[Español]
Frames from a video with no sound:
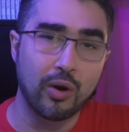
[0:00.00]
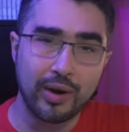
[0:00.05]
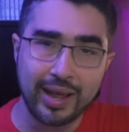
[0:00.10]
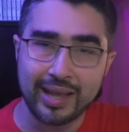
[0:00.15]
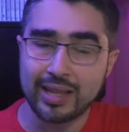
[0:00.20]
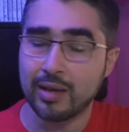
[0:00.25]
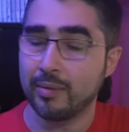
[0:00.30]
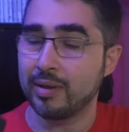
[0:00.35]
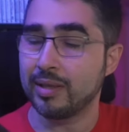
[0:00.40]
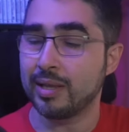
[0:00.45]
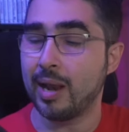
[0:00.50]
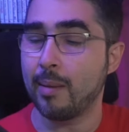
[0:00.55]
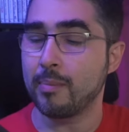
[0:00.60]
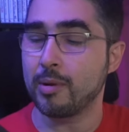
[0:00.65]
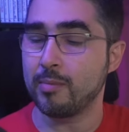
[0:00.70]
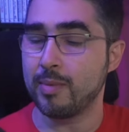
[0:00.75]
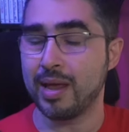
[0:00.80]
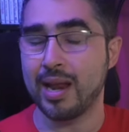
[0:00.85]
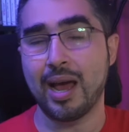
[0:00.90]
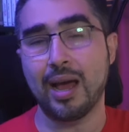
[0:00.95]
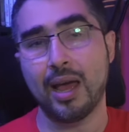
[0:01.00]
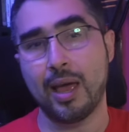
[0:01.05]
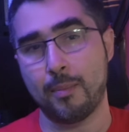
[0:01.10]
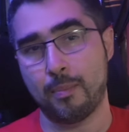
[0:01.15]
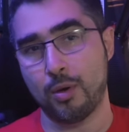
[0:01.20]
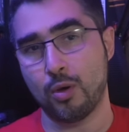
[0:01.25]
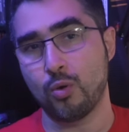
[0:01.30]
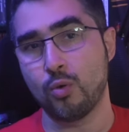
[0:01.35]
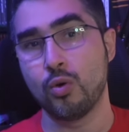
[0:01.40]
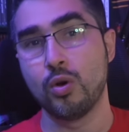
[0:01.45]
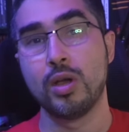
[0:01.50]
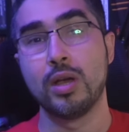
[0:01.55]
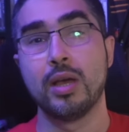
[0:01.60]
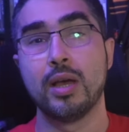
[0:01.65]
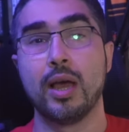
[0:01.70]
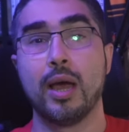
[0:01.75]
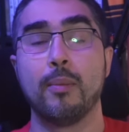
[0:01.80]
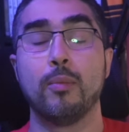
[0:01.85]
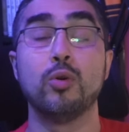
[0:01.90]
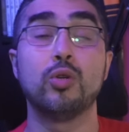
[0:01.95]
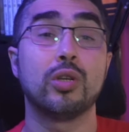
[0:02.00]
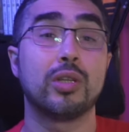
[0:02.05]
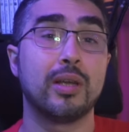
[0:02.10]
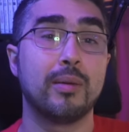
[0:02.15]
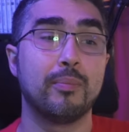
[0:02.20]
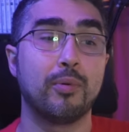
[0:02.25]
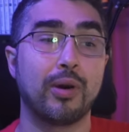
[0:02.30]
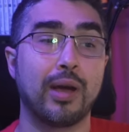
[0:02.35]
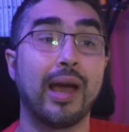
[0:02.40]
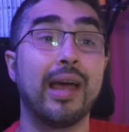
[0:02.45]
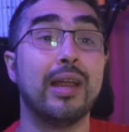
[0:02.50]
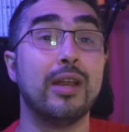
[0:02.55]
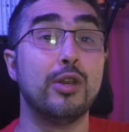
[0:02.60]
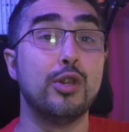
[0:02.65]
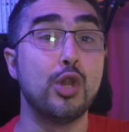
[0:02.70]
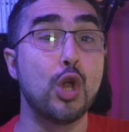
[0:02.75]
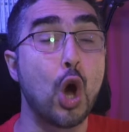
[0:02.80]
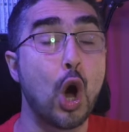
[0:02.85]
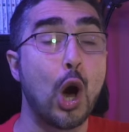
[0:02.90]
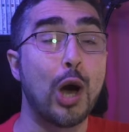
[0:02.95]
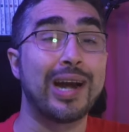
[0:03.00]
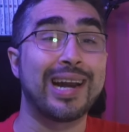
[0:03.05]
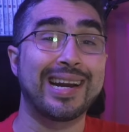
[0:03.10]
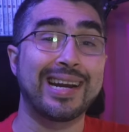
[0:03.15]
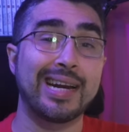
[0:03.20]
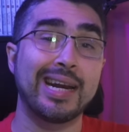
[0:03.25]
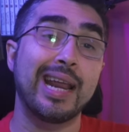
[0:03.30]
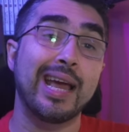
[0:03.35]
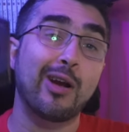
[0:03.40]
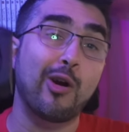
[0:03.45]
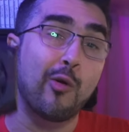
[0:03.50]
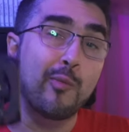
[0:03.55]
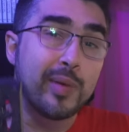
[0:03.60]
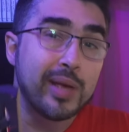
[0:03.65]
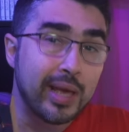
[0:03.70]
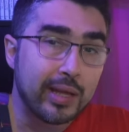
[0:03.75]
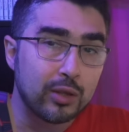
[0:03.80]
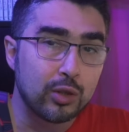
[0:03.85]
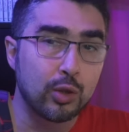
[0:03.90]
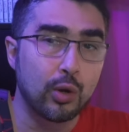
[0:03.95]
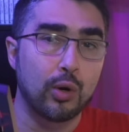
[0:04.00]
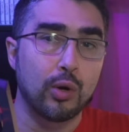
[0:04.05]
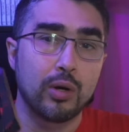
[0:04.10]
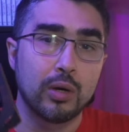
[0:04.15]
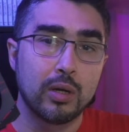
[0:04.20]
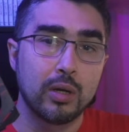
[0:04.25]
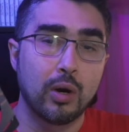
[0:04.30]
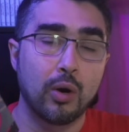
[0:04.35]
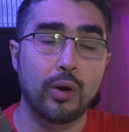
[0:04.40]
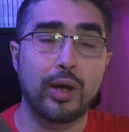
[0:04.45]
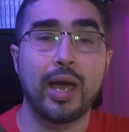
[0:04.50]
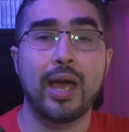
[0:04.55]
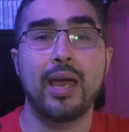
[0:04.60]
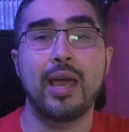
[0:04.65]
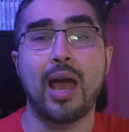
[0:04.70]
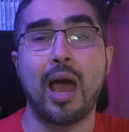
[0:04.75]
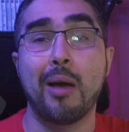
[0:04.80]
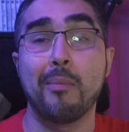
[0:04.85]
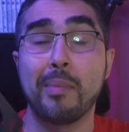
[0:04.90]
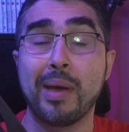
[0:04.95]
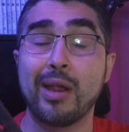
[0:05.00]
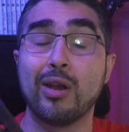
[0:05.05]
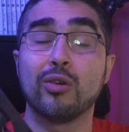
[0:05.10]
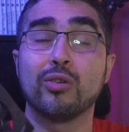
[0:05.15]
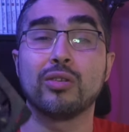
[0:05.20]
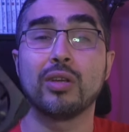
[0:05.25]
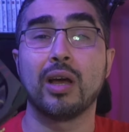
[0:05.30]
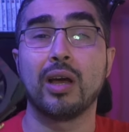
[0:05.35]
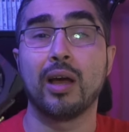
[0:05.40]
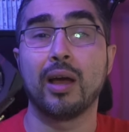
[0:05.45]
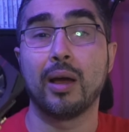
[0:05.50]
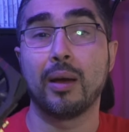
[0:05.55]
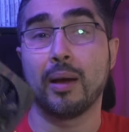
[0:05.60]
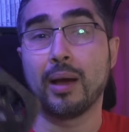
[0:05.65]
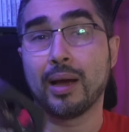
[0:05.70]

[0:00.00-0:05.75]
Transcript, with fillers: honestamente es la primera GPU mucho tiempo que no recomiendo, ¿ok? A menos